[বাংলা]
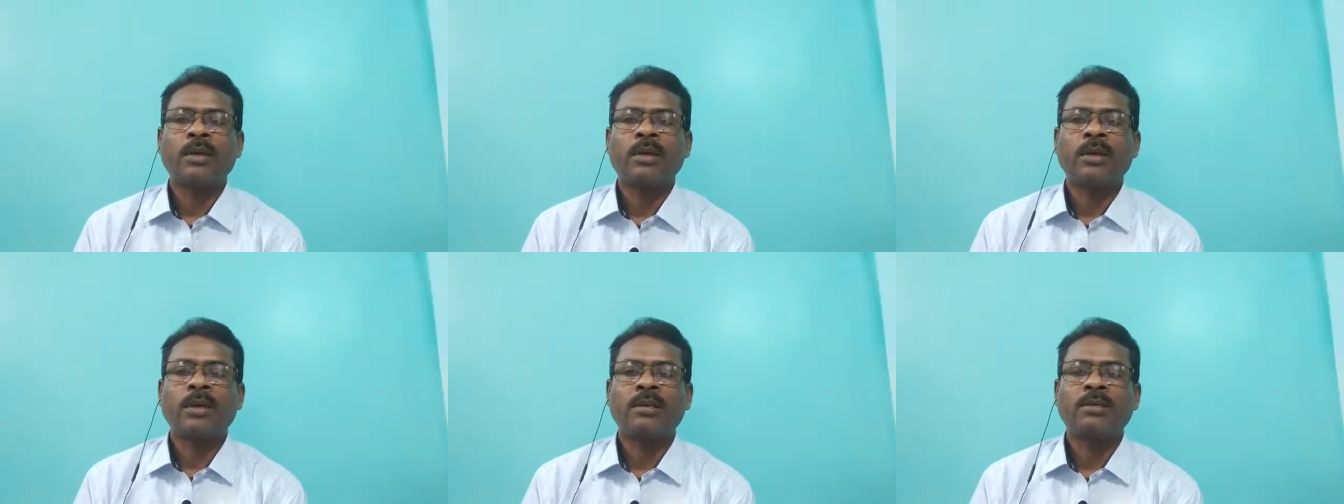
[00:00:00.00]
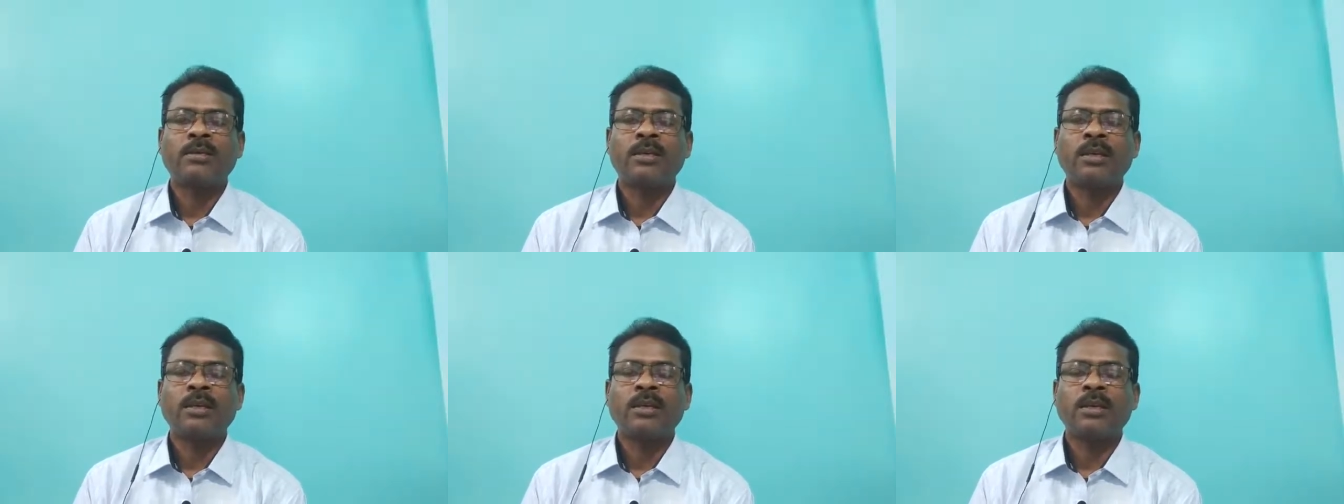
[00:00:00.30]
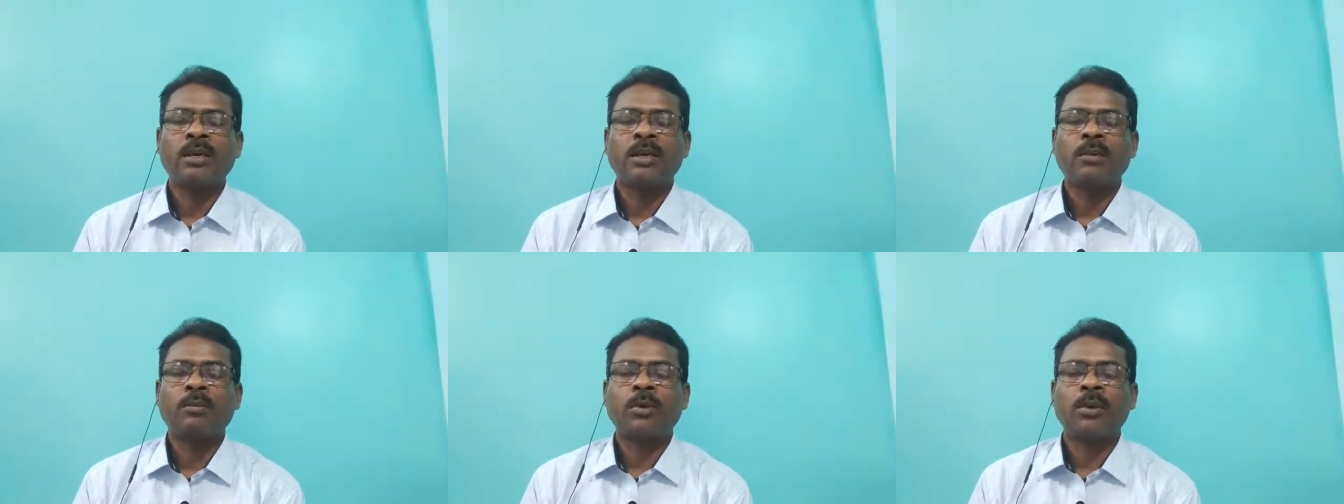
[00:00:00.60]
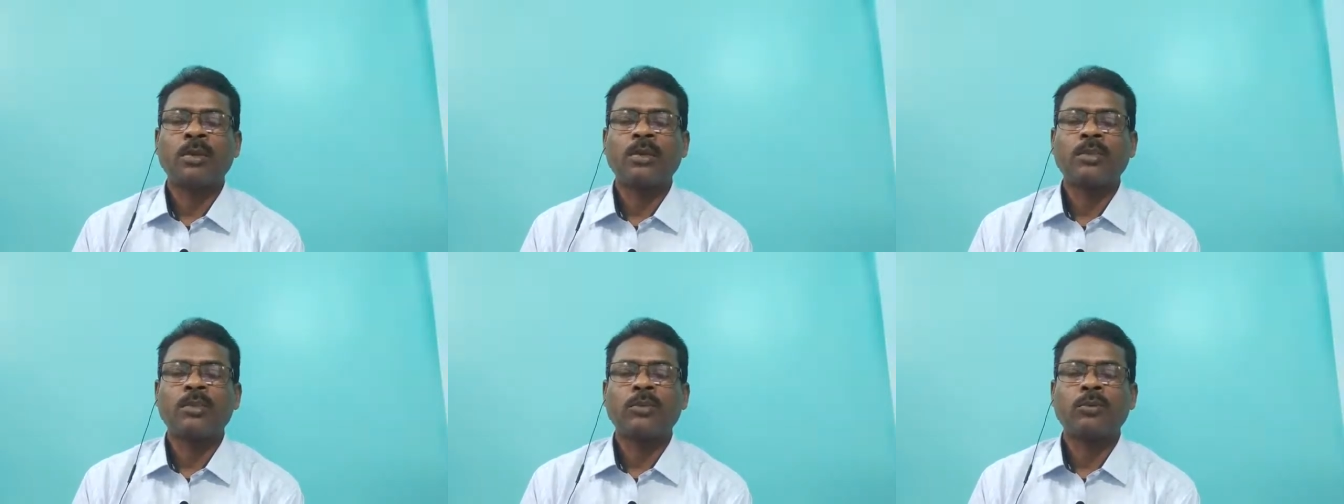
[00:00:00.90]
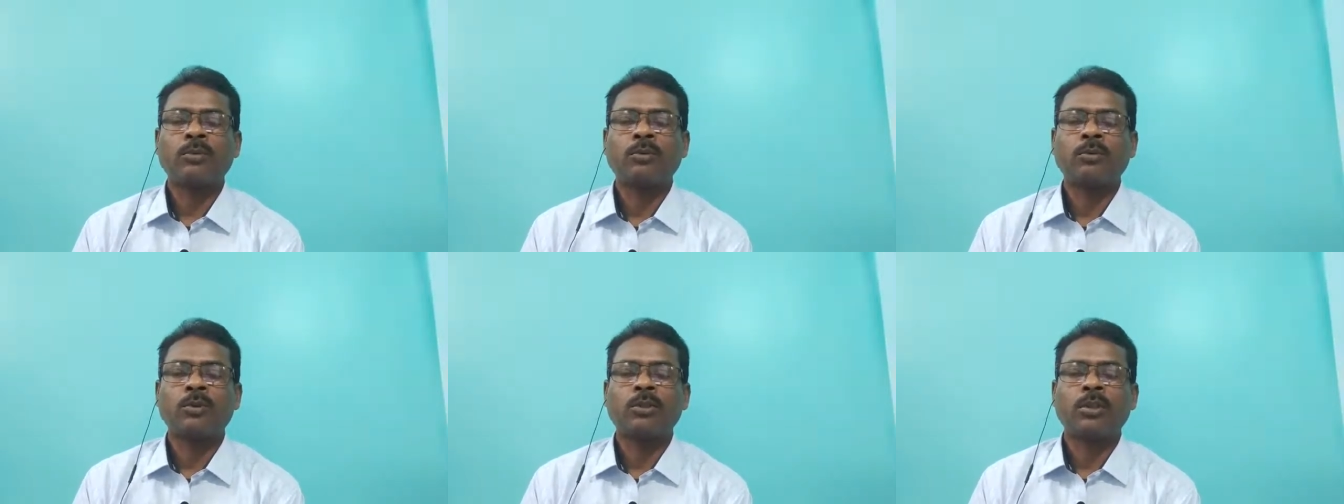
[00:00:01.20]
কেস টেকিংয়ের পরে যে
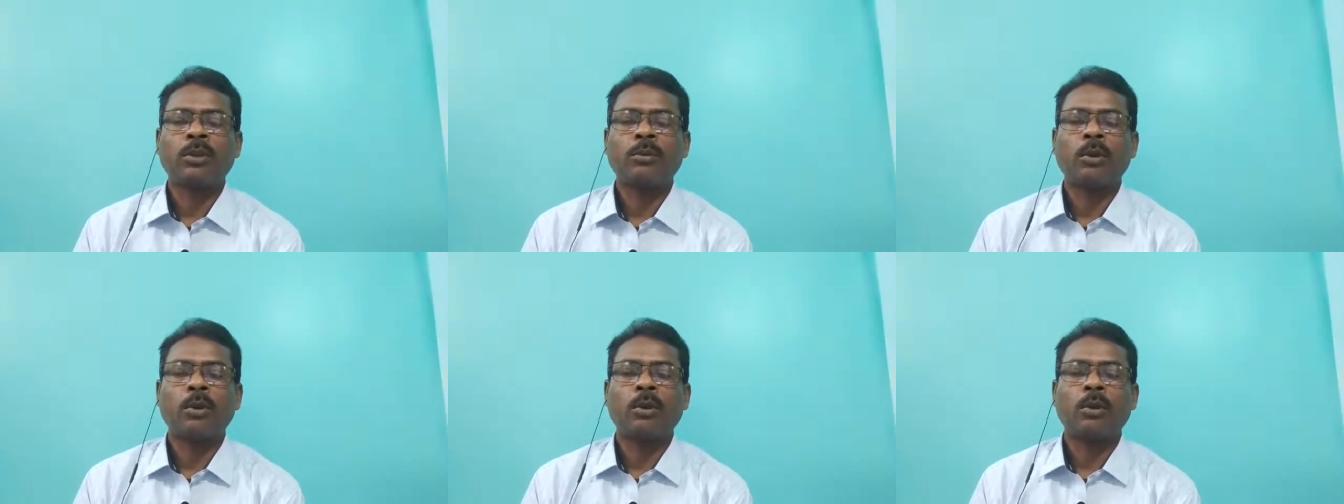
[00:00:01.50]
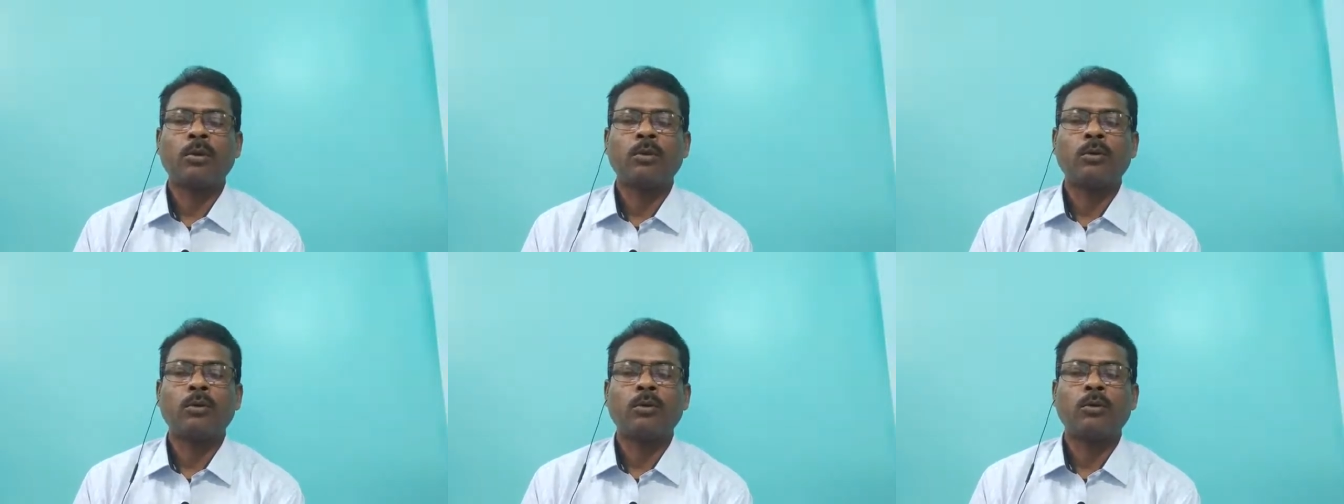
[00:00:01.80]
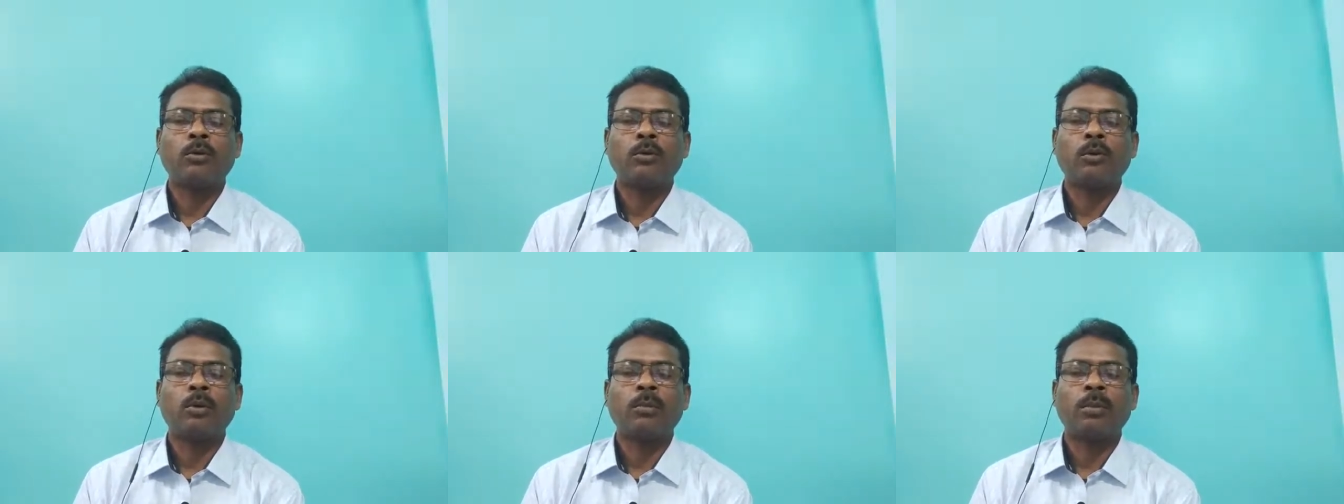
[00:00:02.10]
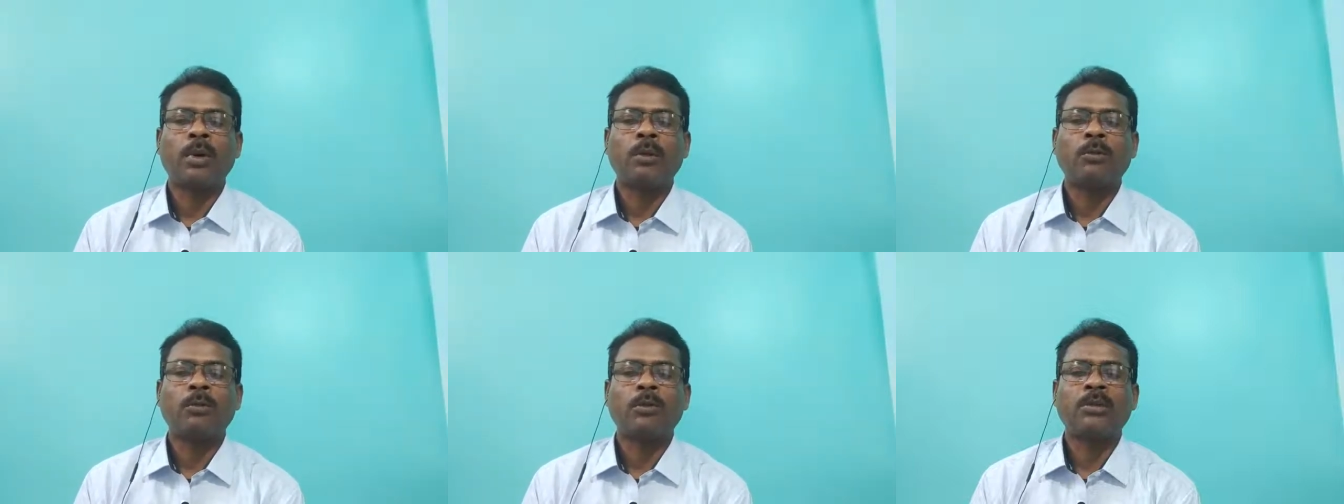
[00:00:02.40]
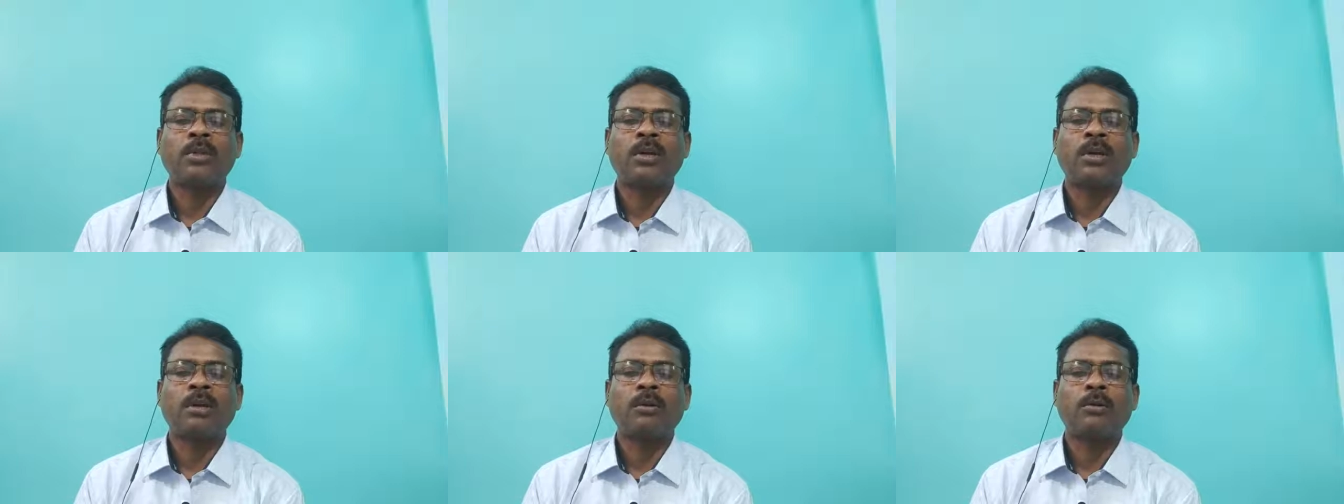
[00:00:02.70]
সমস্ত আমরা লক্ষণগুলো পাবো
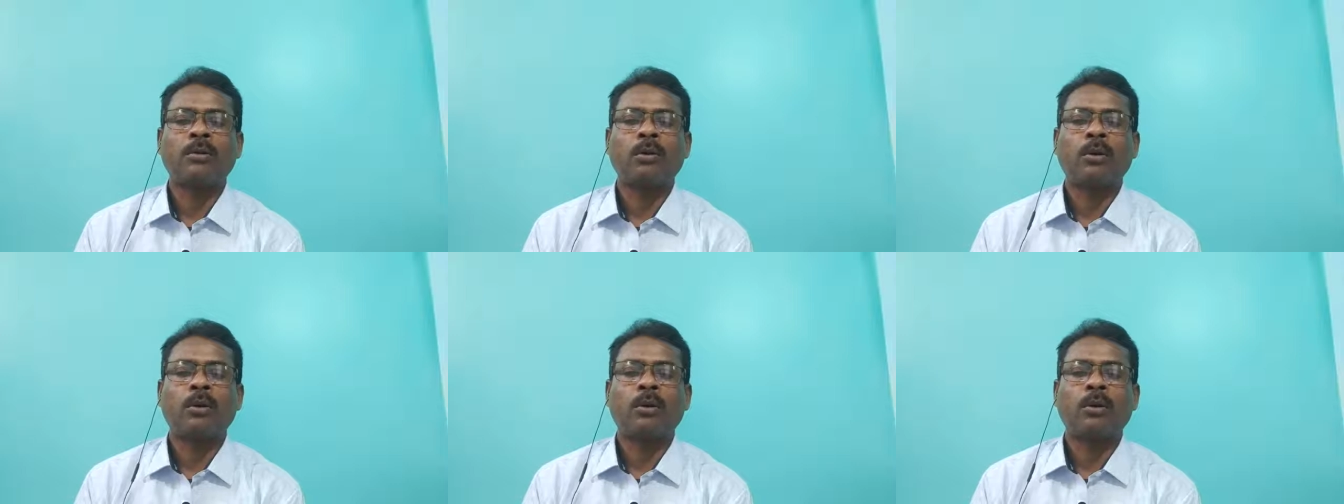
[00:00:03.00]
তার